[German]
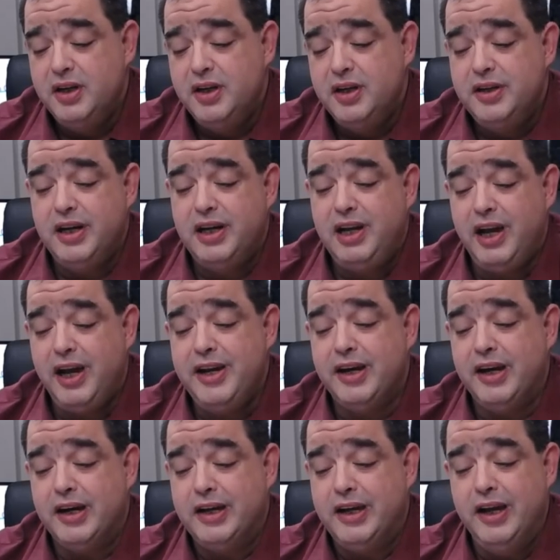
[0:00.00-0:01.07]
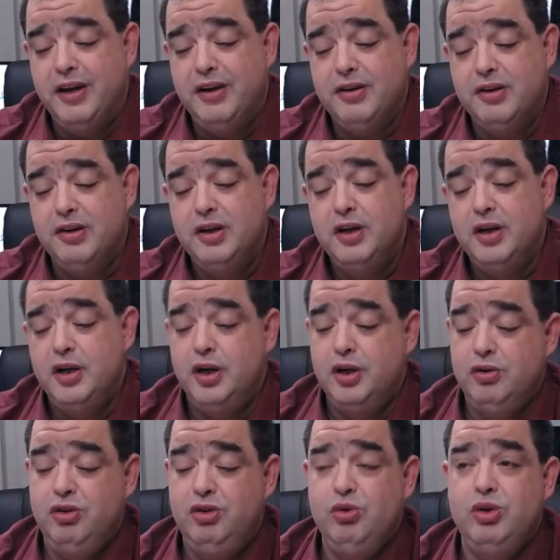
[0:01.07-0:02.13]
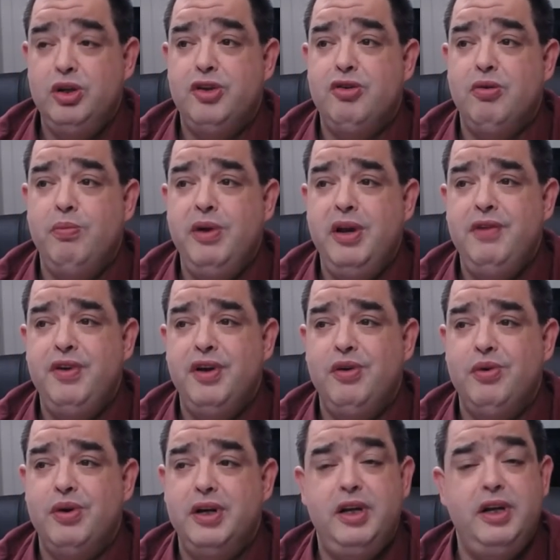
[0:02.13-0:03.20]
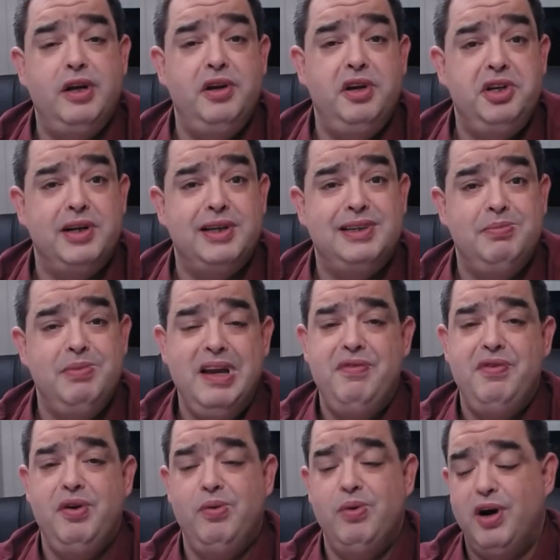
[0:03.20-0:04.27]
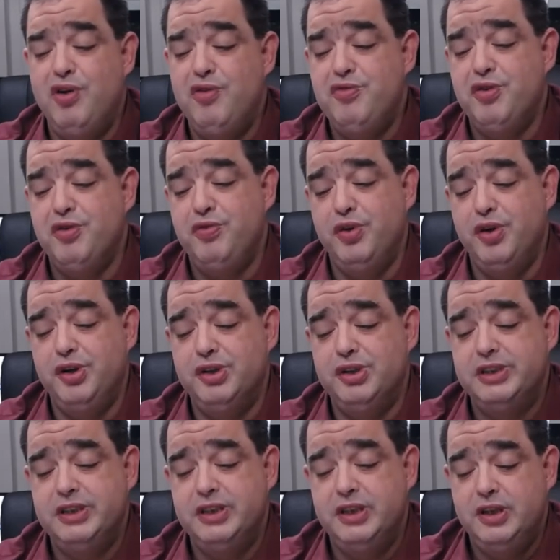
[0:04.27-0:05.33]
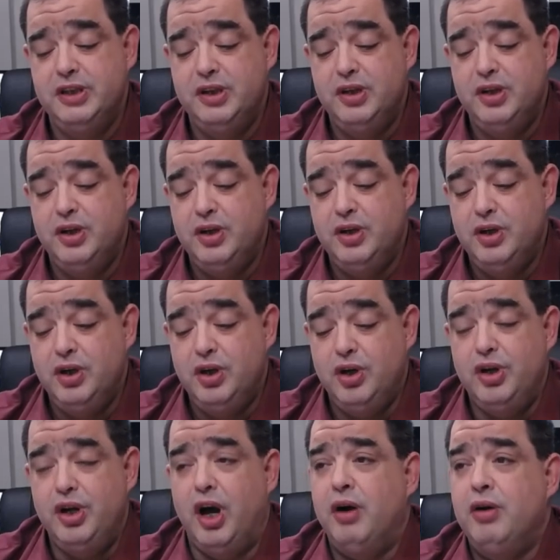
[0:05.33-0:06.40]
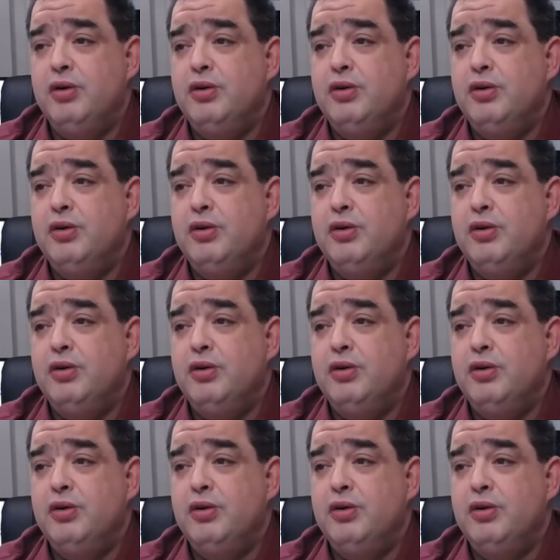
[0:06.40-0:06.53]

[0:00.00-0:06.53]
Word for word: eine kleine Rakete, eine zusätzliche Minifigur, die nicht als Minifigur aufgeführt ist. Ja,